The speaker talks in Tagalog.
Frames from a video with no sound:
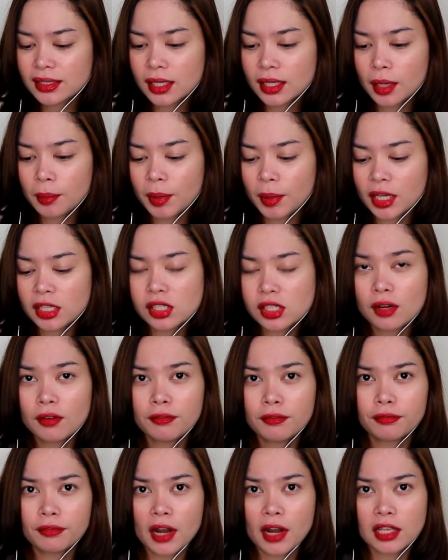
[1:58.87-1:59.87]
Kasi parang
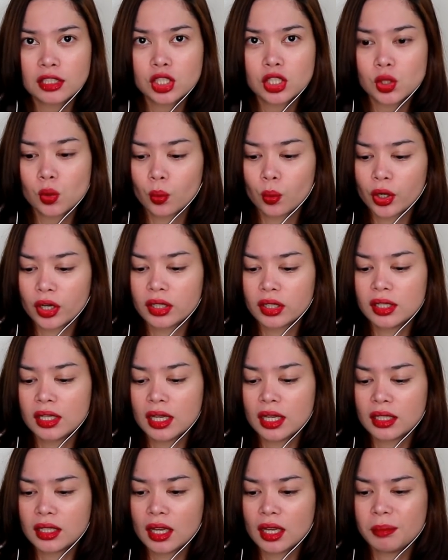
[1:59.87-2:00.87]
siyang French word,
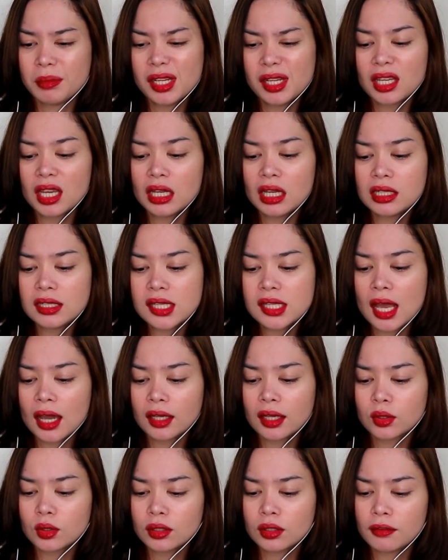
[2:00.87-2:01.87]
ganyan. Binigay lang sa
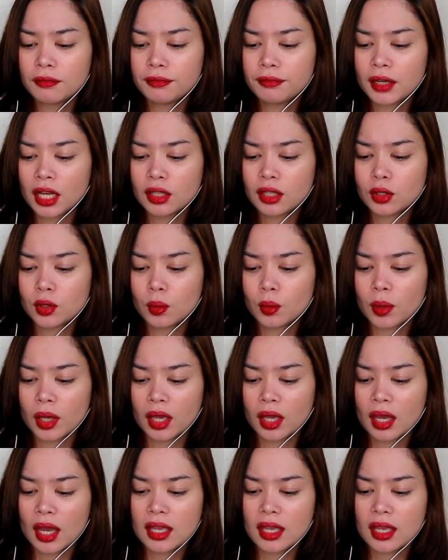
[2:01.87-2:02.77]
akin ito ng friend ko eh.